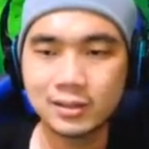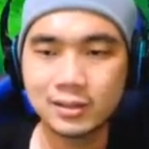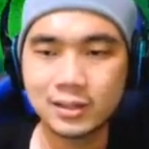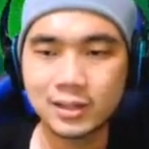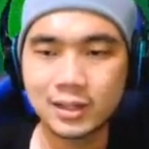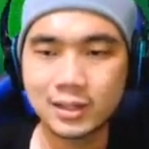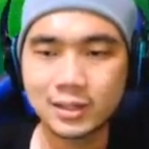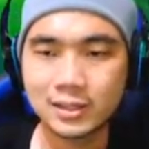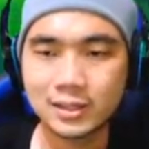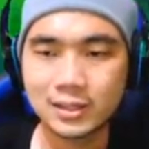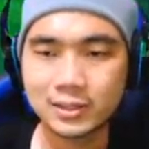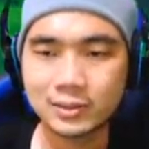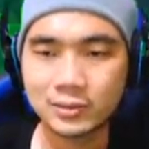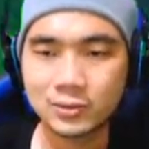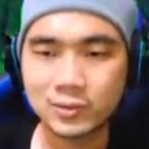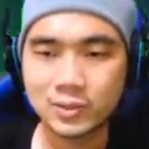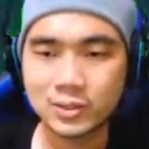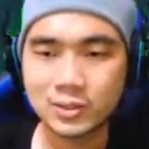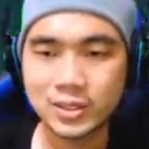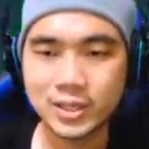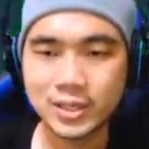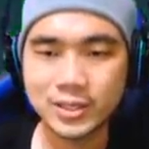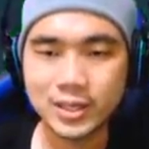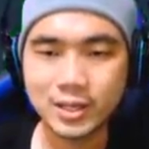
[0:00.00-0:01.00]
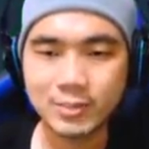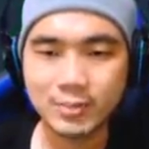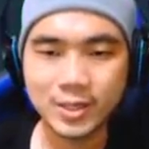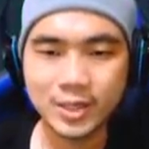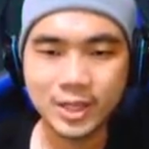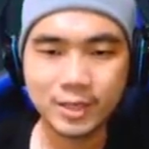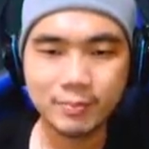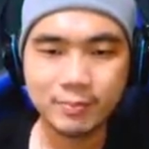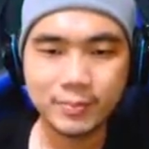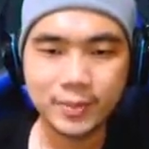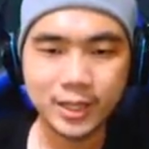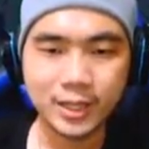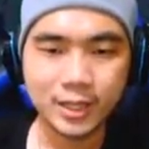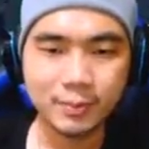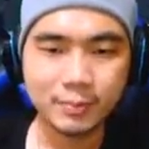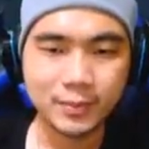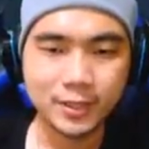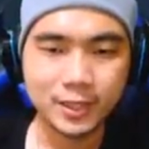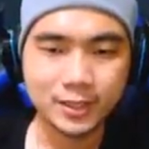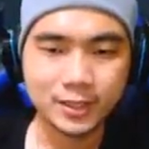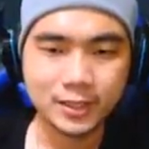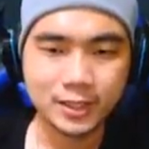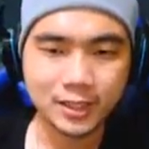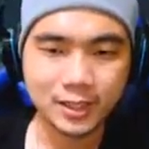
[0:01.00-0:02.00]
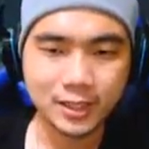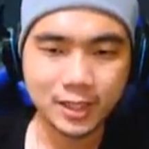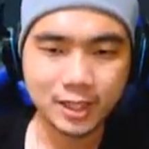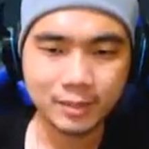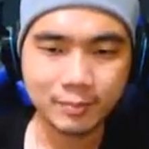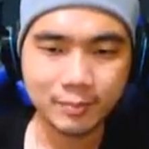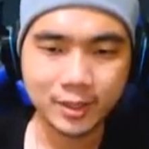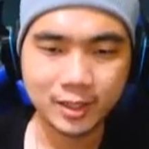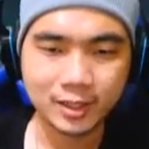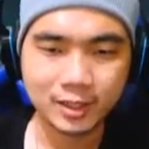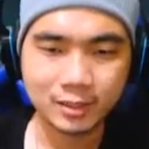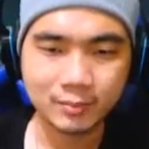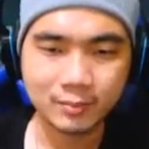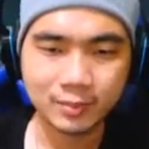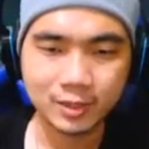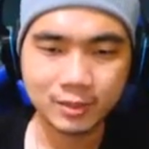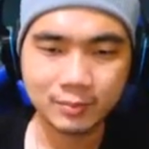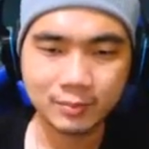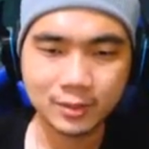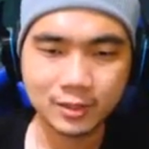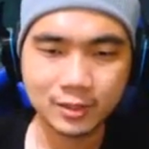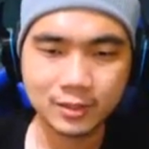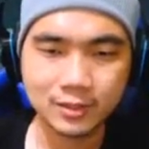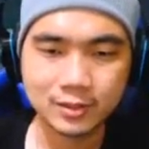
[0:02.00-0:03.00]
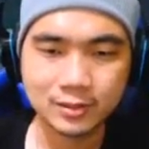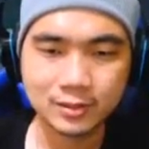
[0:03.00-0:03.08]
Karena tulisannya mirip-mirip Little Nightmare teman-teman.